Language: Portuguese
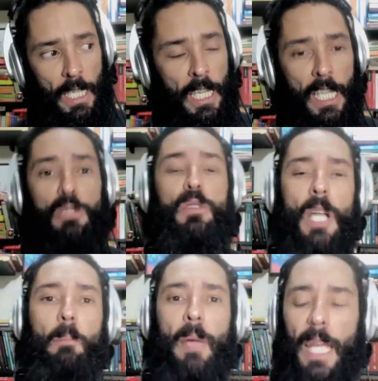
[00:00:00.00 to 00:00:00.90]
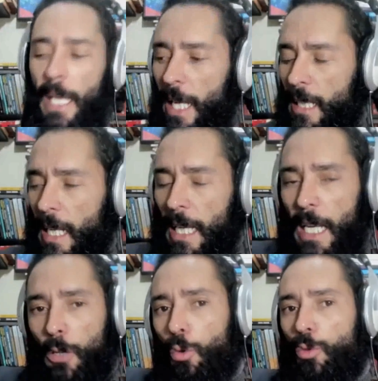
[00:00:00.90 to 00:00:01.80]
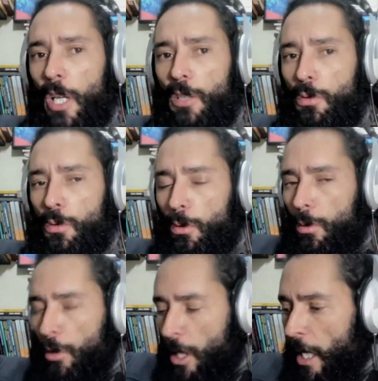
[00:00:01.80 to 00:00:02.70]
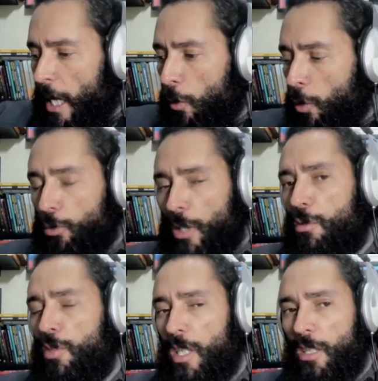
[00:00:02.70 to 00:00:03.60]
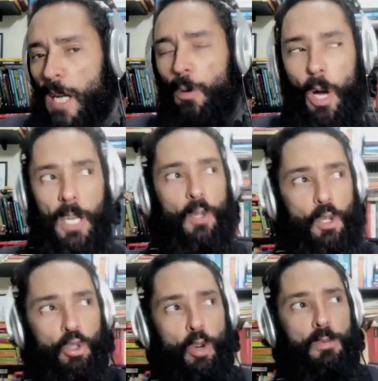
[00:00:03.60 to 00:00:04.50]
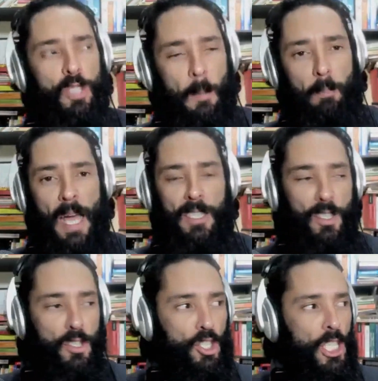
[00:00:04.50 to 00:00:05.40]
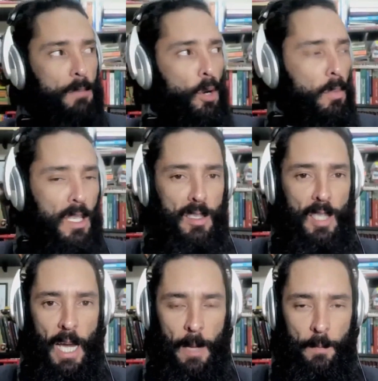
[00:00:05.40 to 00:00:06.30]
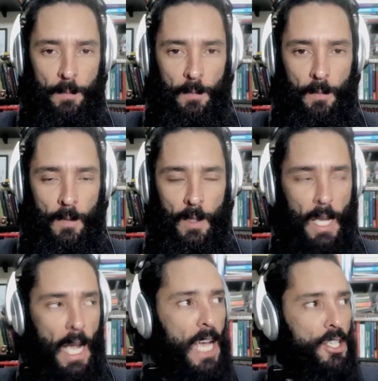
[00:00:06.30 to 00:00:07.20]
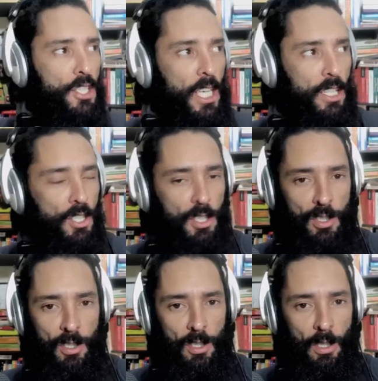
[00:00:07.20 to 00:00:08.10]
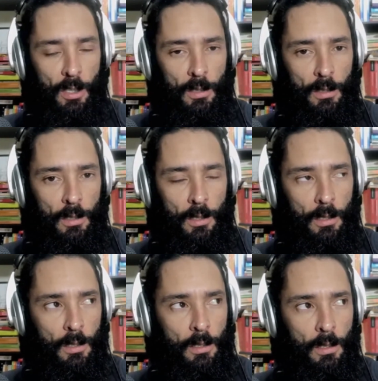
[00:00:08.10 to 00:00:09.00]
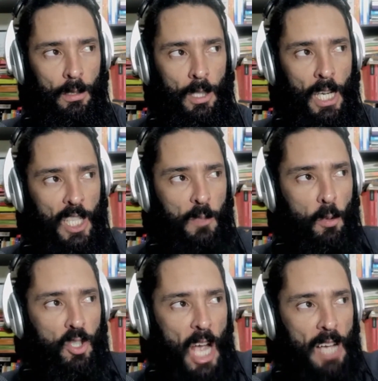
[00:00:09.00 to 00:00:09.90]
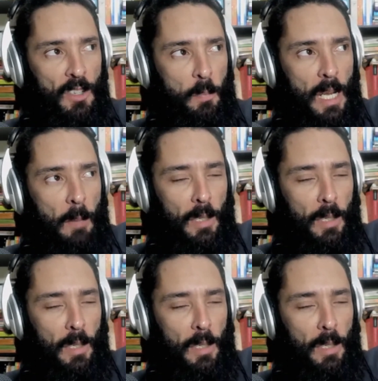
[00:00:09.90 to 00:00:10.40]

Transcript: E isso também entra naquele contexto que é o contexto central. Olha, nós somos capazes de imobilizar agentes responsáveis pela